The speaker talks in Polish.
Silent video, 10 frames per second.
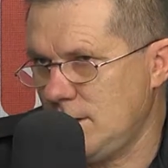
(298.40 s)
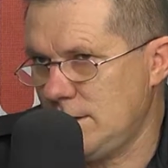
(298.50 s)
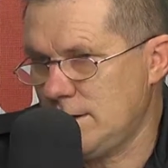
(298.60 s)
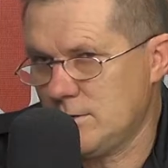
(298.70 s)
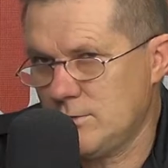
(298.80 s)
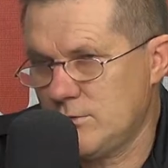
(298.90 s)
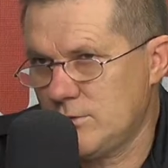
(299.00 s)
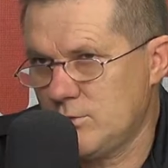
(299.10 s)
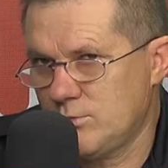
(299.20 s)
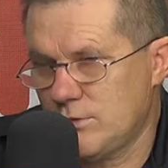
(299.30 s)
Tak, to
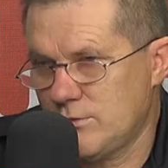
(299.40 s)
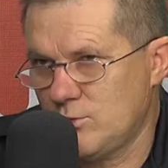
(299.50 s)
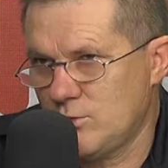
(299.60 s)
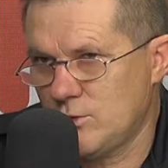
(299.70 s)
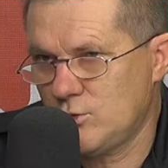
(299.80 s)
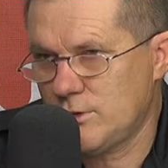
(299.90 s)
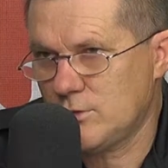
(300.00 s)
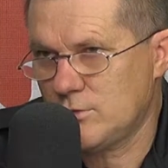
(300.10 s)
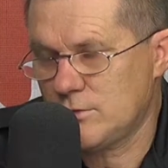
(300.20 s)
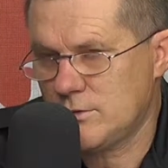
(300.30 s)
pewna, pewna była grupa,
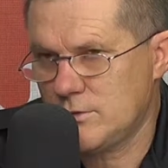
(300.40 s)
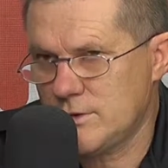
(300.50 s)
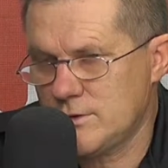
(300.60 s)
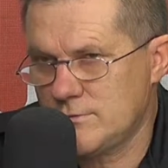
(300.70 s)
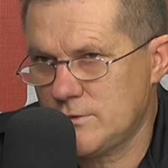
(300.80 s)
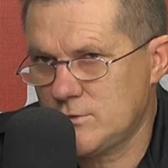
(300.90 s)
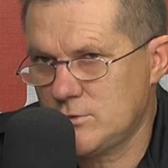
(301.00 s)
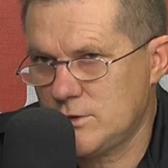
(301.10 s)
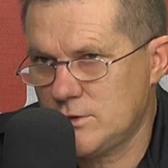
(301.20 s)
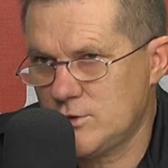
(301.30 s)
która organizowała sobie te